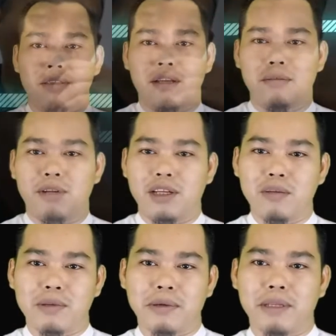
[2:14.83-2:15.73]

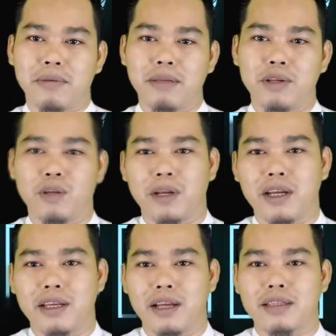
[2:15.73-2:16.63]
Assalamualaikum teman-teman,
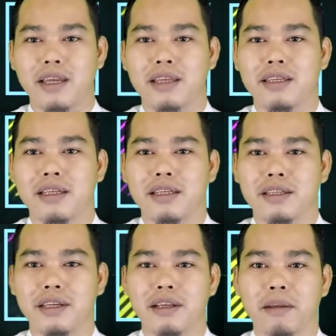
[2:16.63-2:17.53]
berjumpa lagi dengan saya
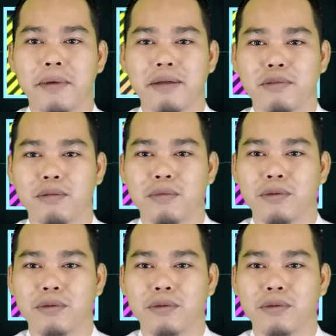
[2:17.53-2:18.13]
di sini di channel